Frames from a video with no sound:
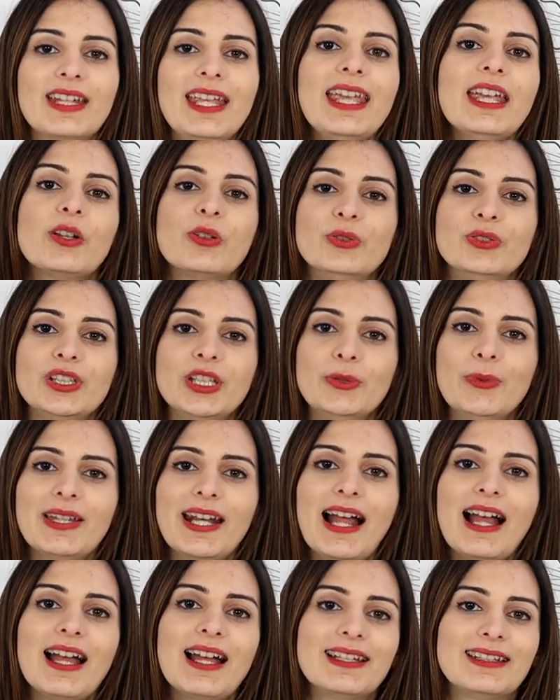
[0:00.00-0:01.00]
e
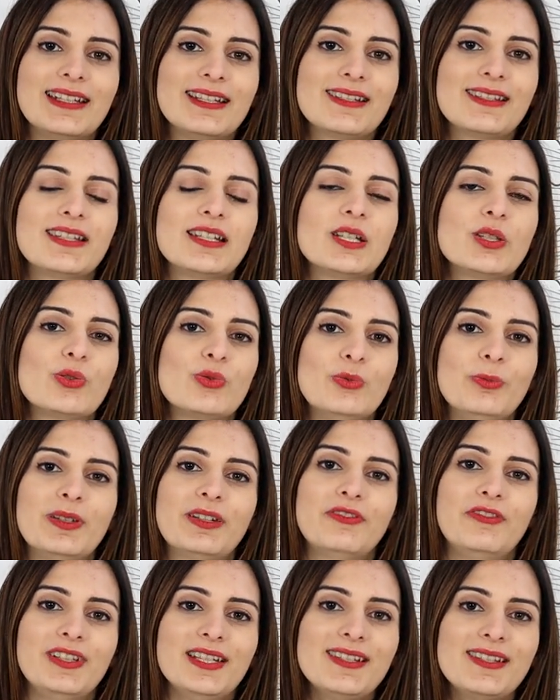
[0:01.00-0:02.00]
continuerà ad essere
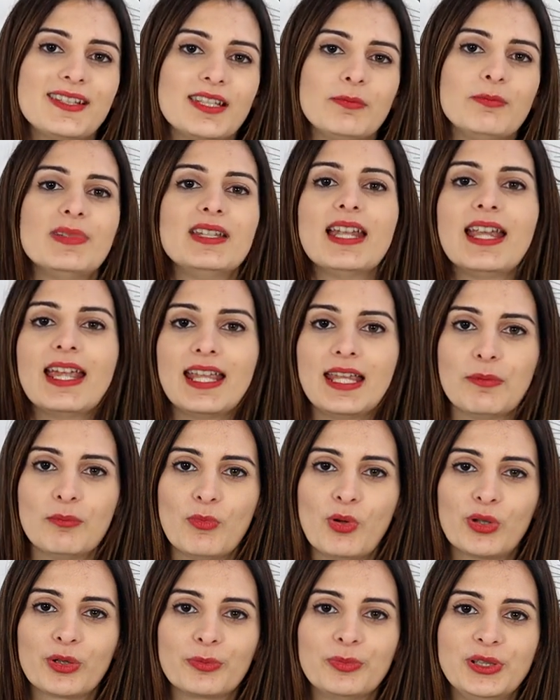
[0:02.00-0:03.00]
super flessibile e
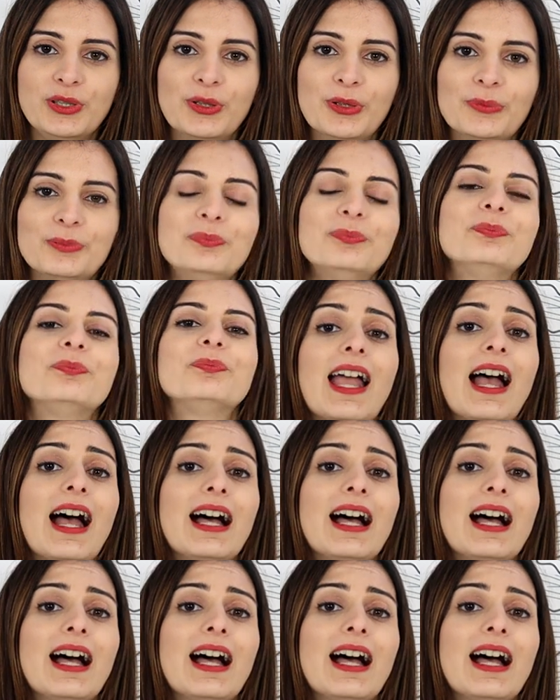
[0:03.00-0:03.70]
morbido.